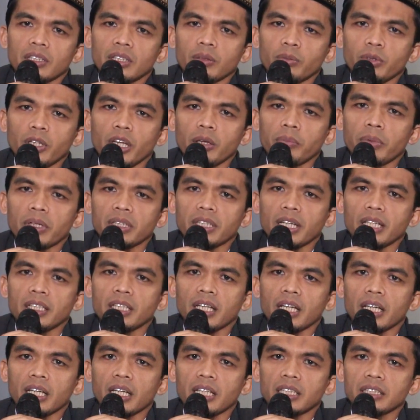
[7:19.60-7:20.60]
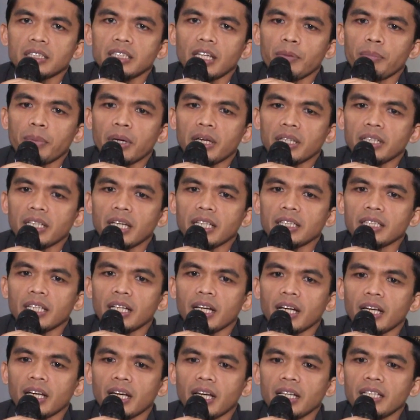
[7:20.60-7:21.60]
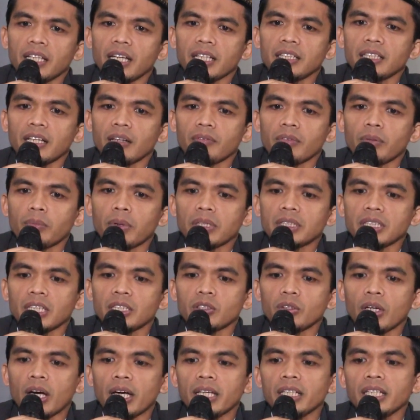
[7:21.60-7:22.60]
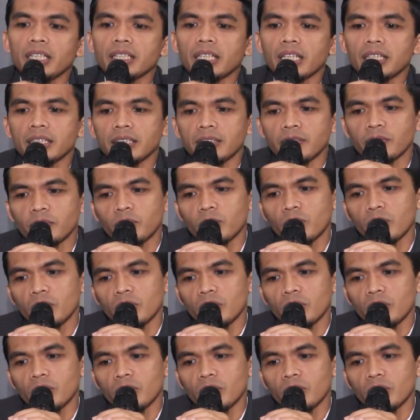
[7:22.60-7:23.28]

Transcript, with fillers: Kemudian bertanya, siapa di antara kalian yang membaca doa ini tadi?